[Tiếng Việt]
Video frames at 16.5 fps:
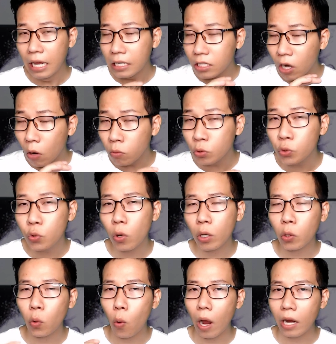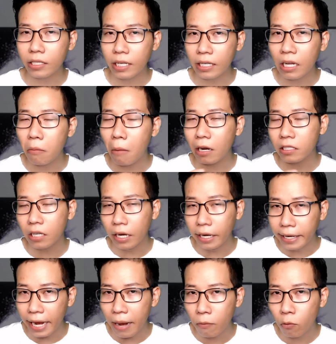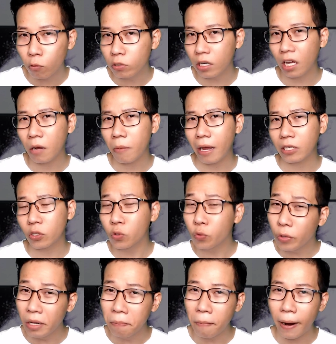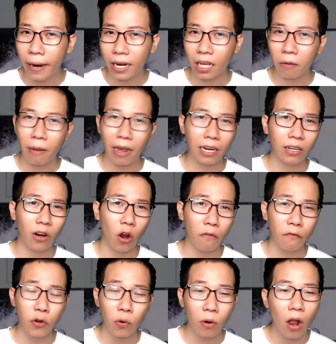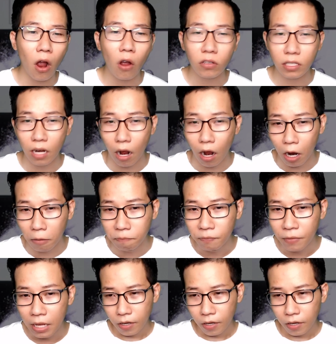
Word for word: trong suốt quá trình các bạn chơi game cũng như là các bạn stream hay là các bạn gọi video call gì đó